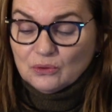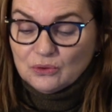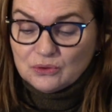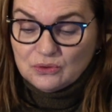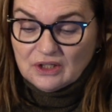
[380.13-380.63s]

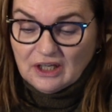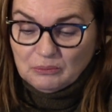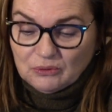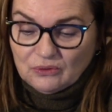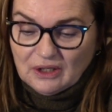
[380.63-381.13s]
aucune
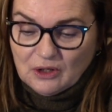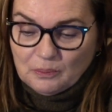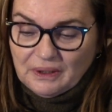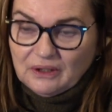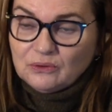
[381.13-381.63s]
herbe de la
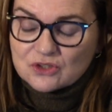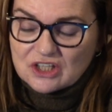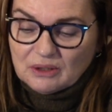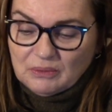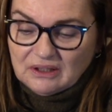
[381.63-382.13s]
campagne ne
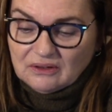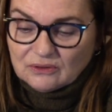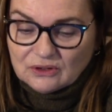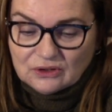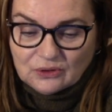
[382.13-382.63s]
germait
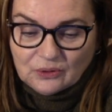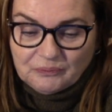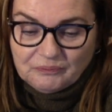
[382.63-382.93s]
encore.